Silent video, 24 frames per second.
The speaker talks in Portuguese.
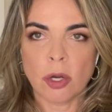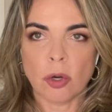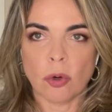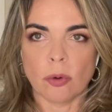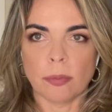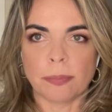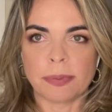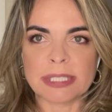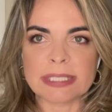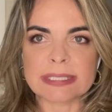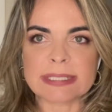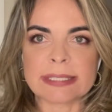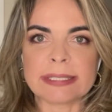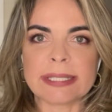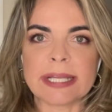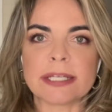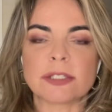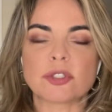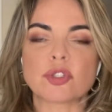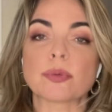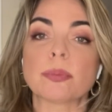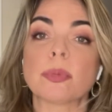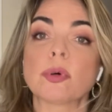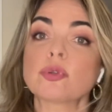O
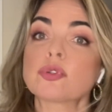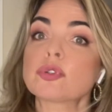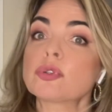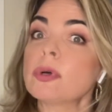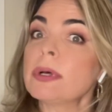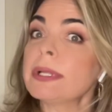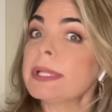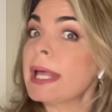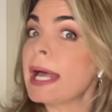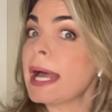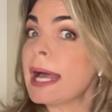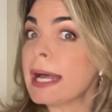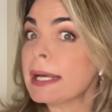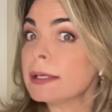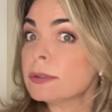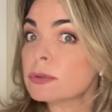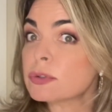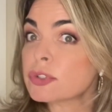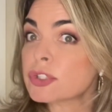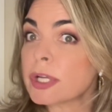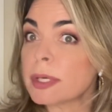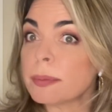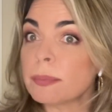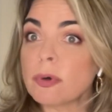presidente
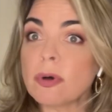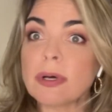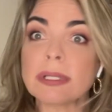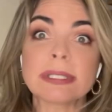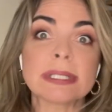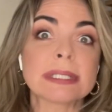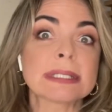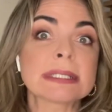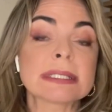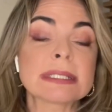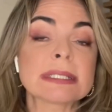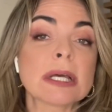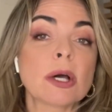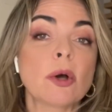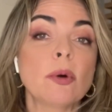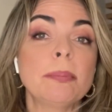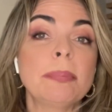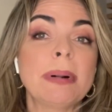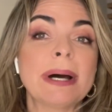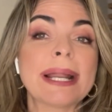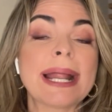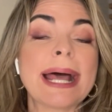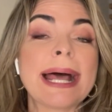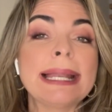Bolsonaro chamou atenção
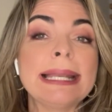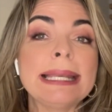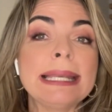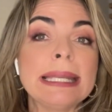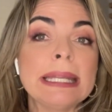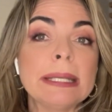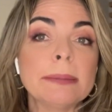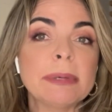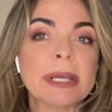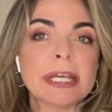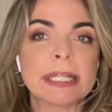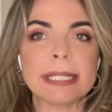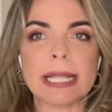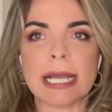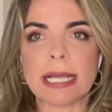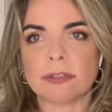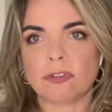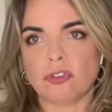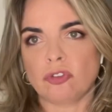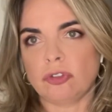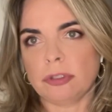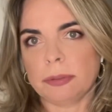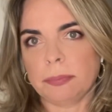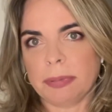para a
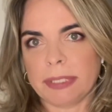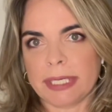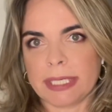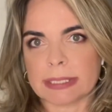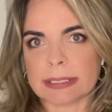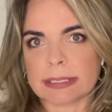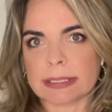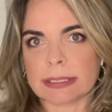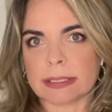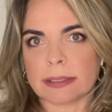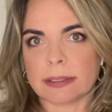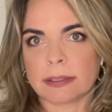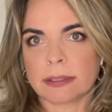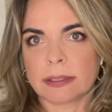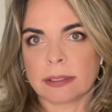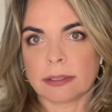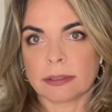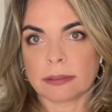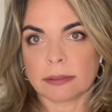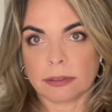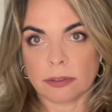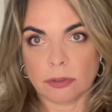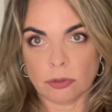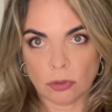liberdade de imprensa,
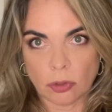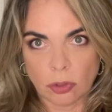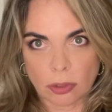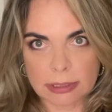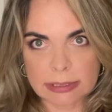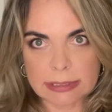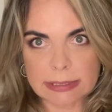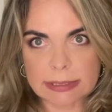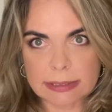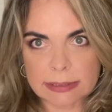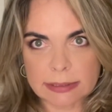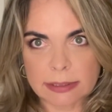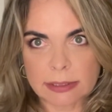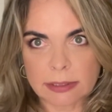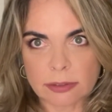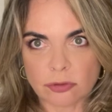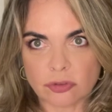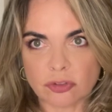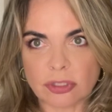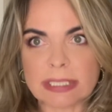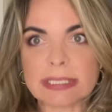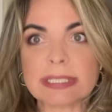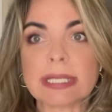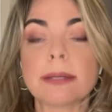que nós
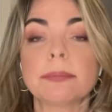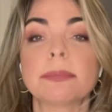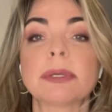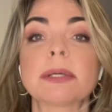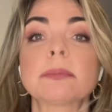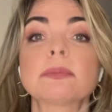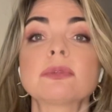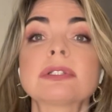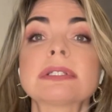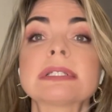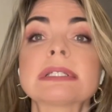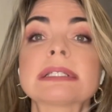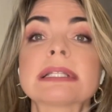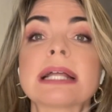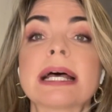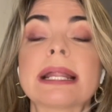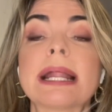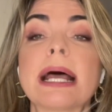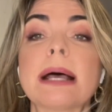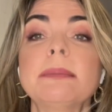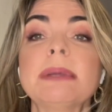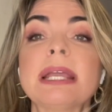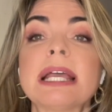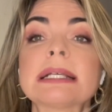já sabemos,
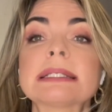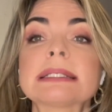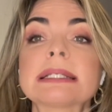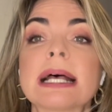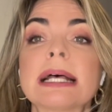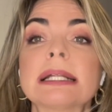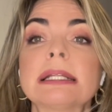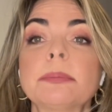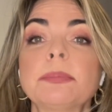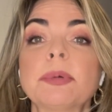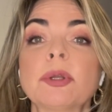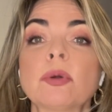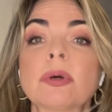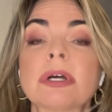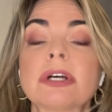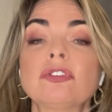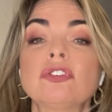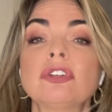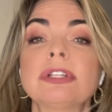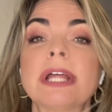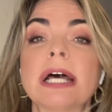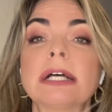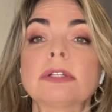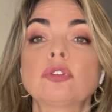estará ameaçada pelo
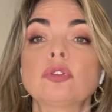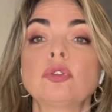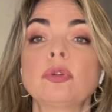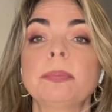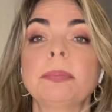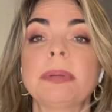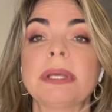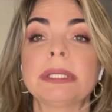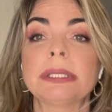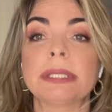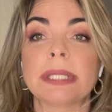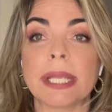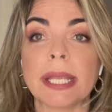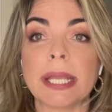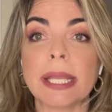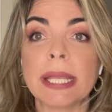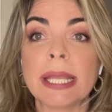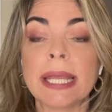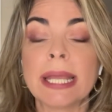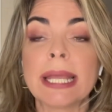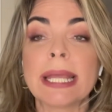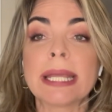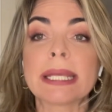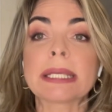candidato do
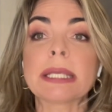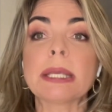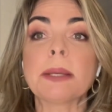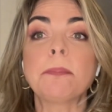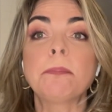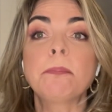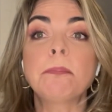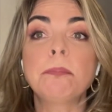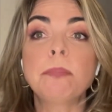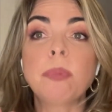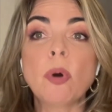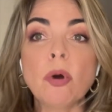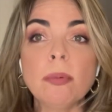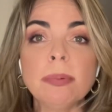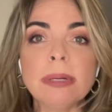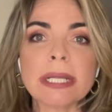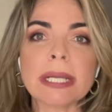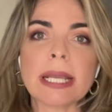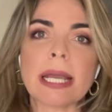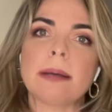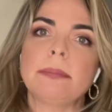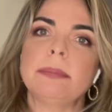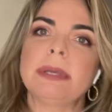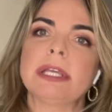PT, que
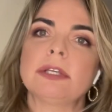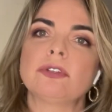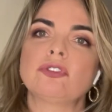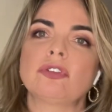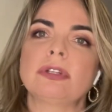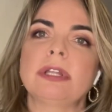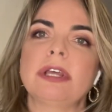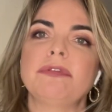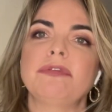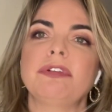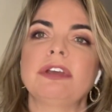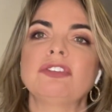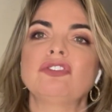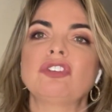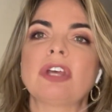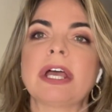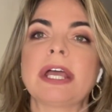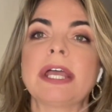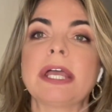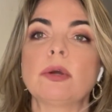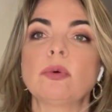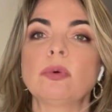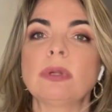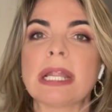publicamente defende a
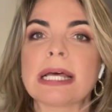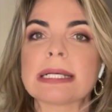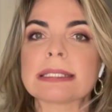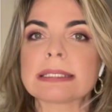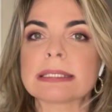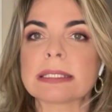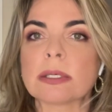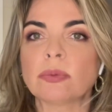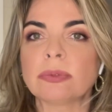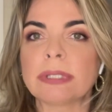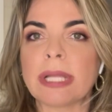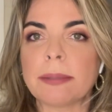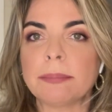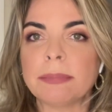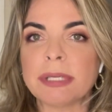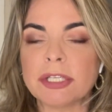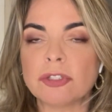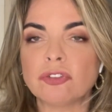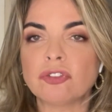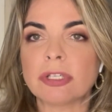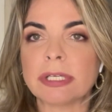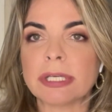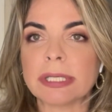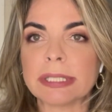regulação da
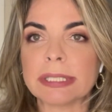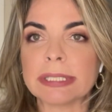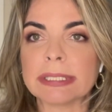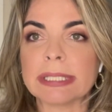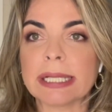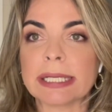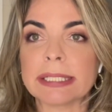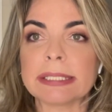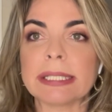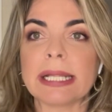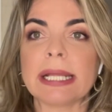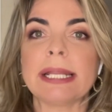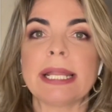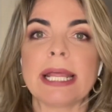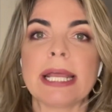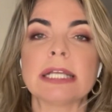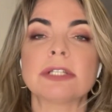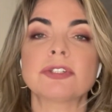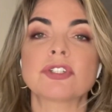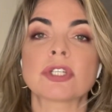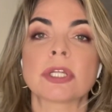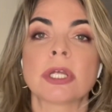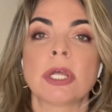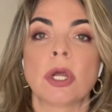mídia e da
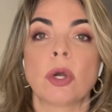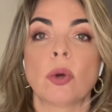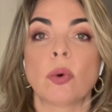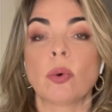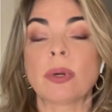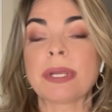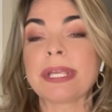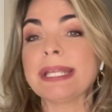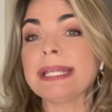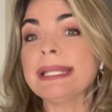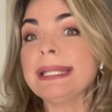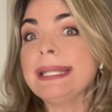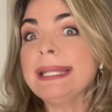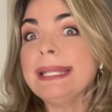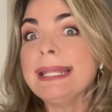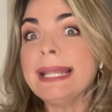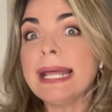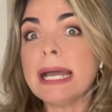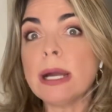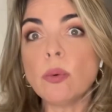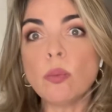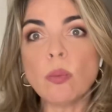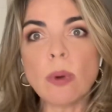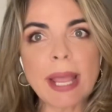internet, o que
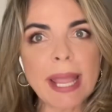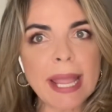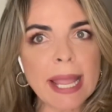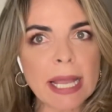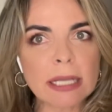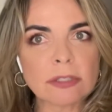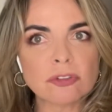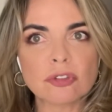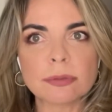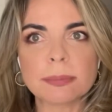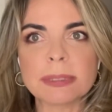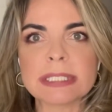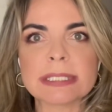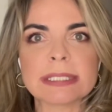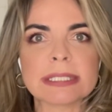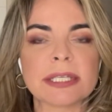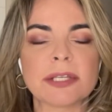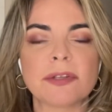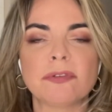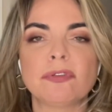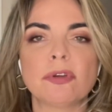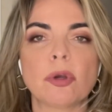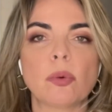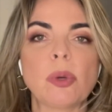não é
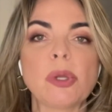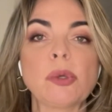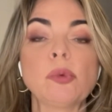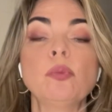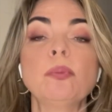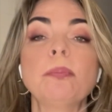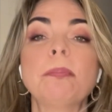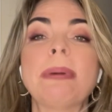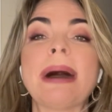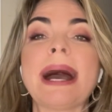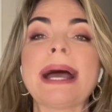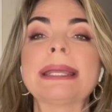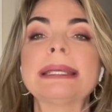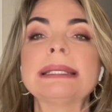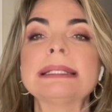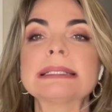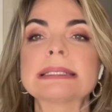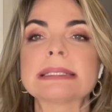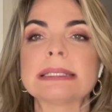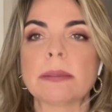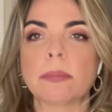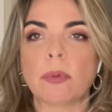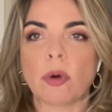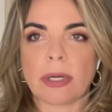admissível em um
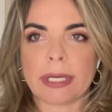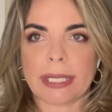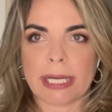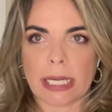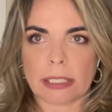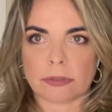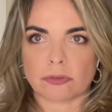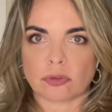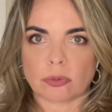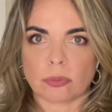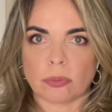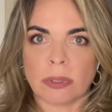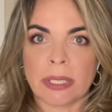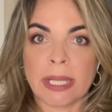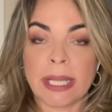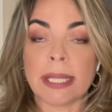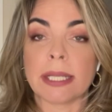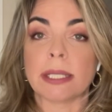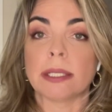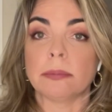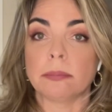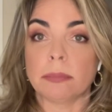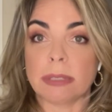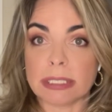país democrático.
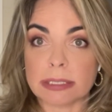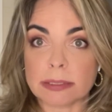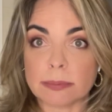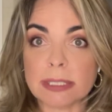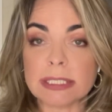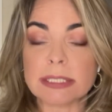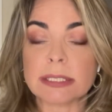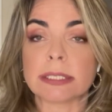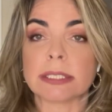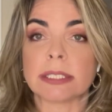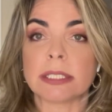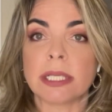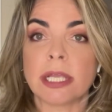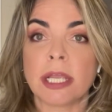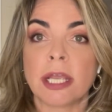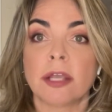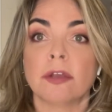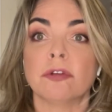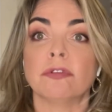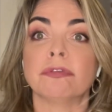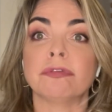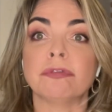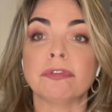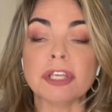E mesmo assim,
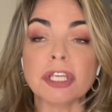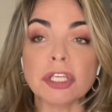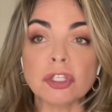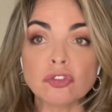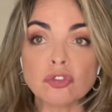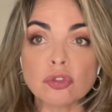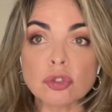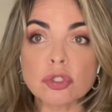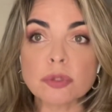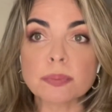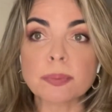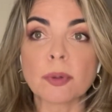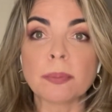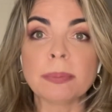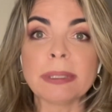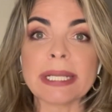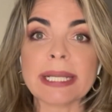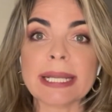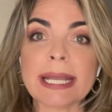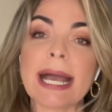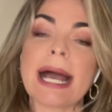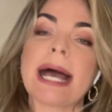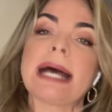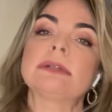vídeos
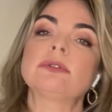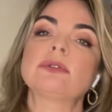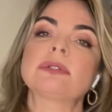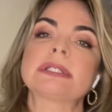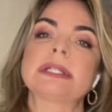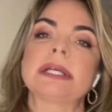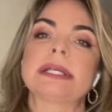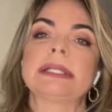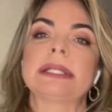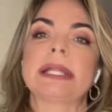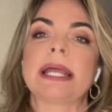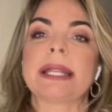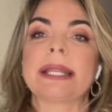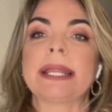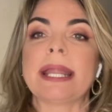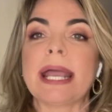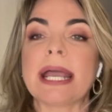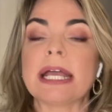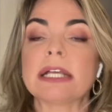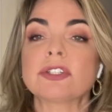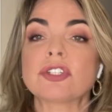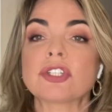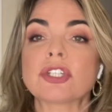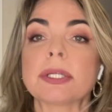publicados na
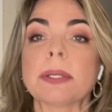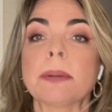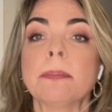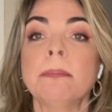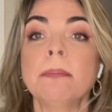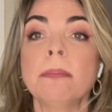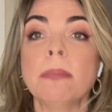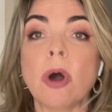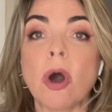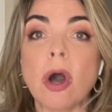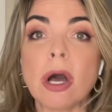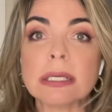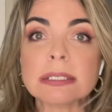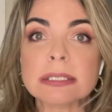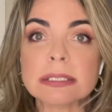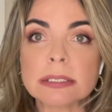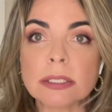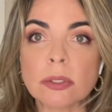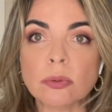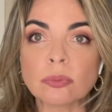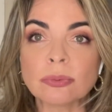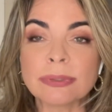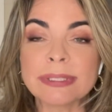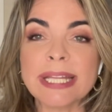internet
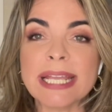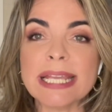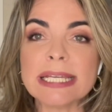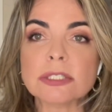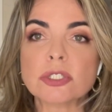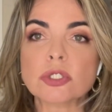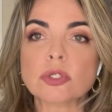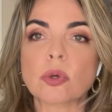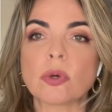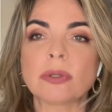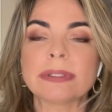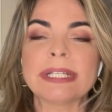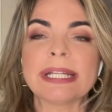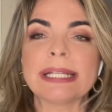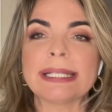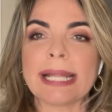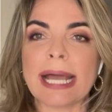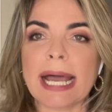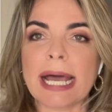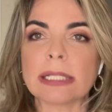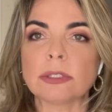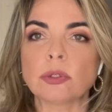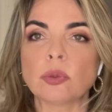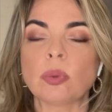mostram
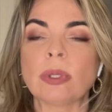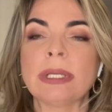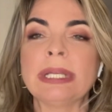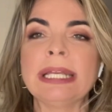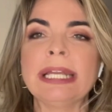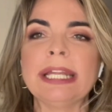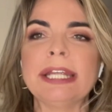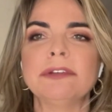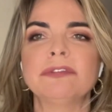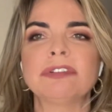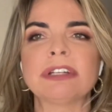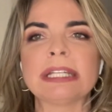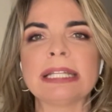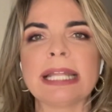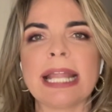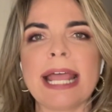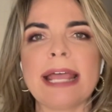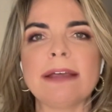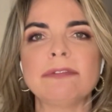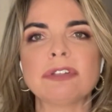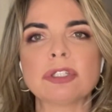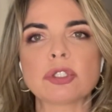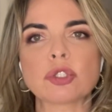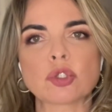descondenado, livre,
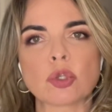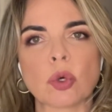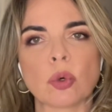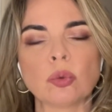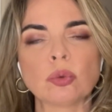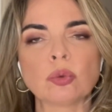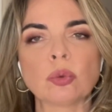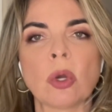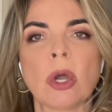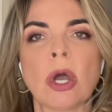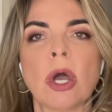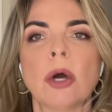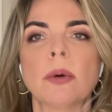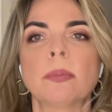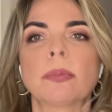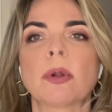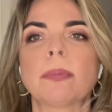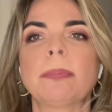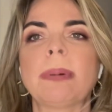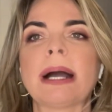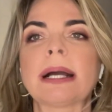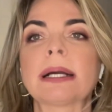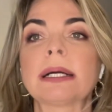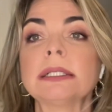leve e solto,
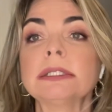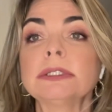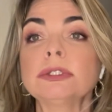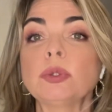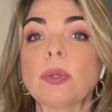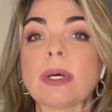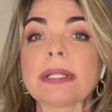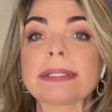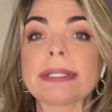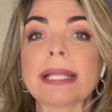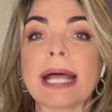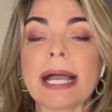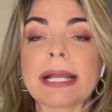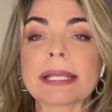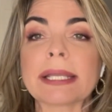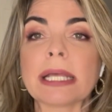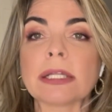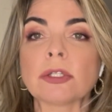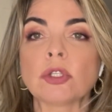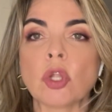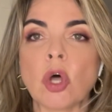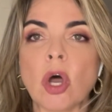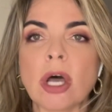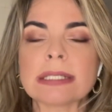propagando o ataque
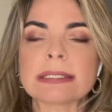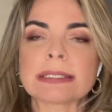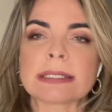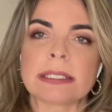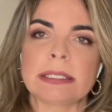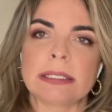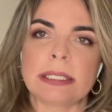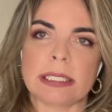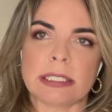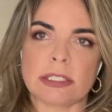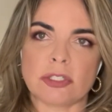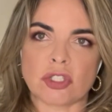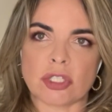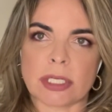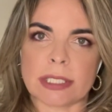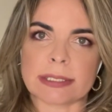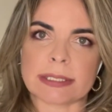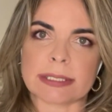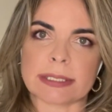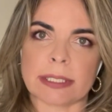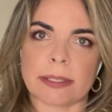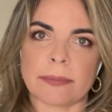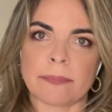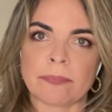à nossa
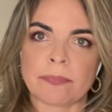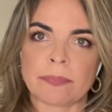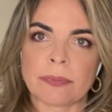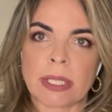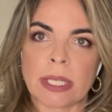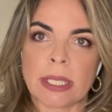inteligência.